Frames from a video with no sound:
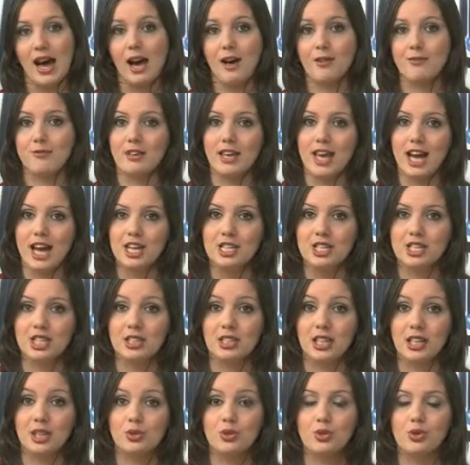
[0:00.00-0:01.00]
A viagem
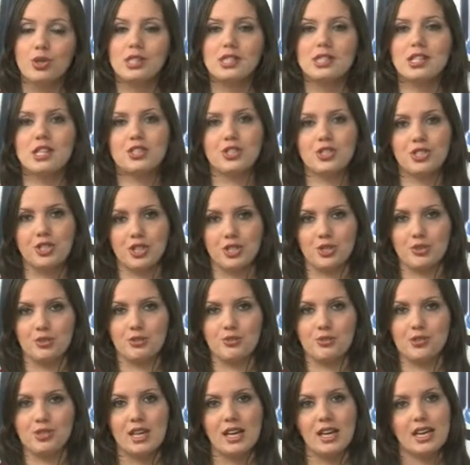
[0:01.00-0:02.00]
tem dois
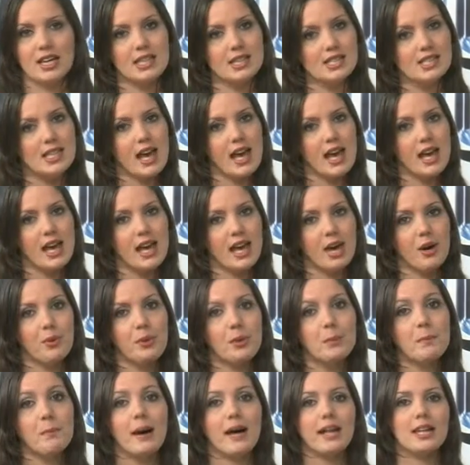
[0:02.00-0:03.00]
destinos, Israel
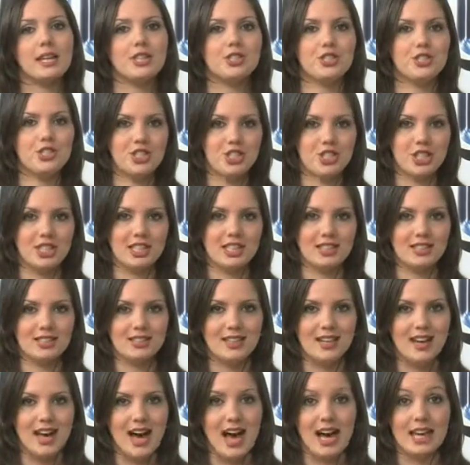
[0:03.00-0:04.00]
e Palestina.
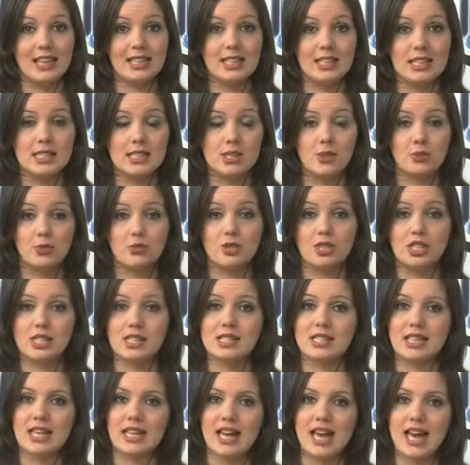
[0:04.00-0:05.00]
A intenção do
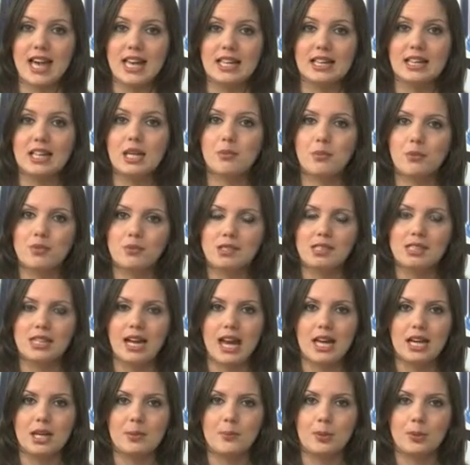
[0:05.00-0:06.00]
chanceler é
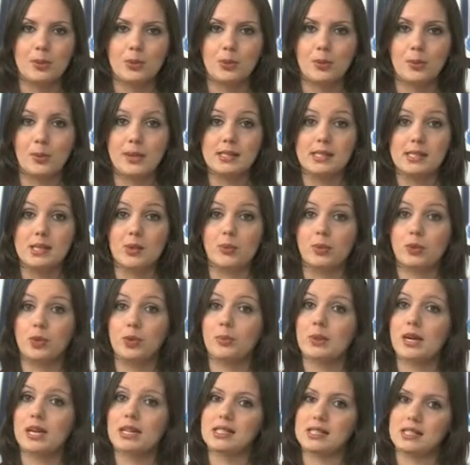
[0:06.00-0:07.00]
demonstrar a preocupação que o
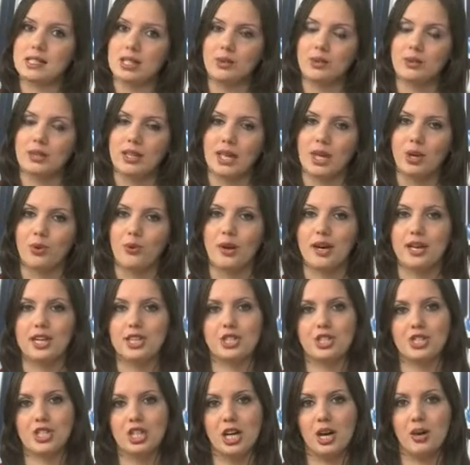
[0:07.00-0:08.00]
Brasil tem com a
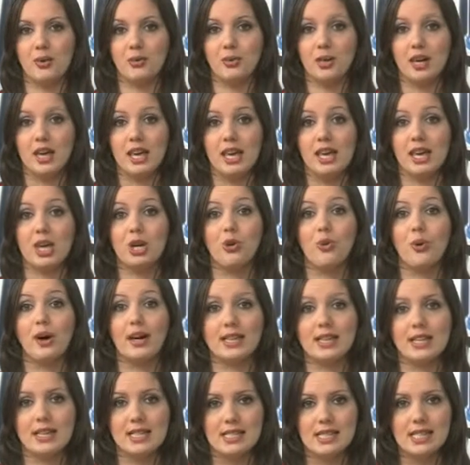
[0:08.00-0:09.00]
região e com a
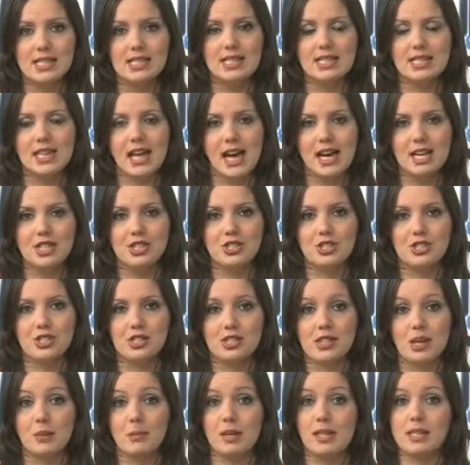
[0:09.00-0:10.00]
necessidade de
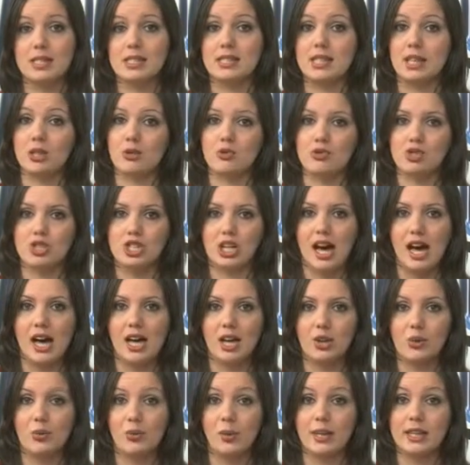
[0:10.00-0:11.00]
estabelecer o
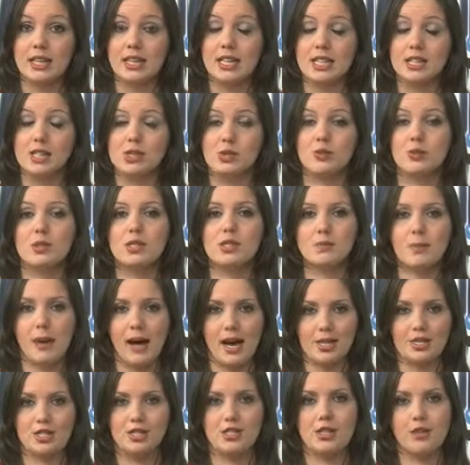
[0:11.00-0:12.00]
diálogo entre as duas
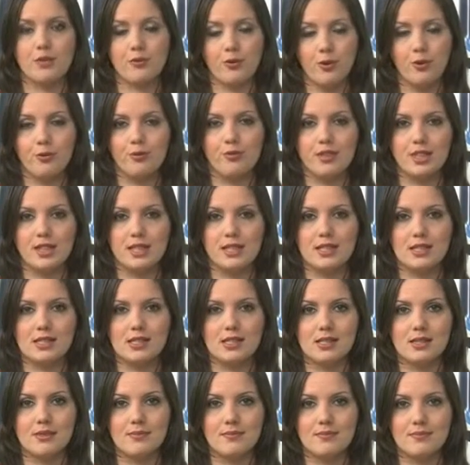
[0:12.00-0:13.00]
partes
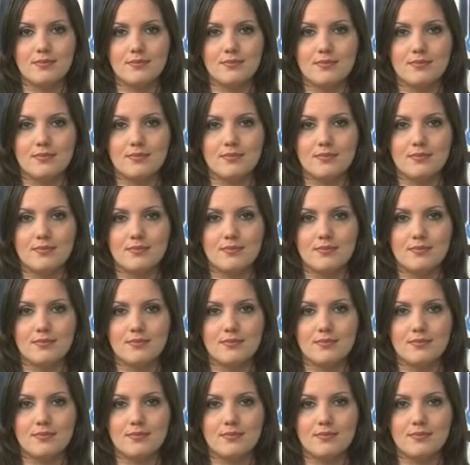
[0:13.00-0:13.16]
envolvidas.